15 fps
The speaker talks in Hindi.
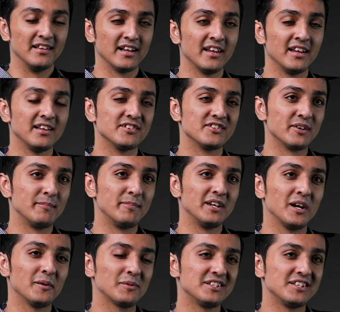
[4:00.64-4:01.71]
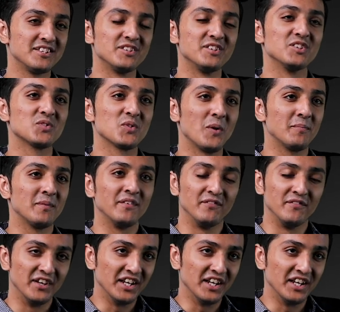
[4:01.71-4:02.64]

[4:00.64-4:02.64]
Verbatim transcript: देखें जब भी आप किसी चीज़ को अपनी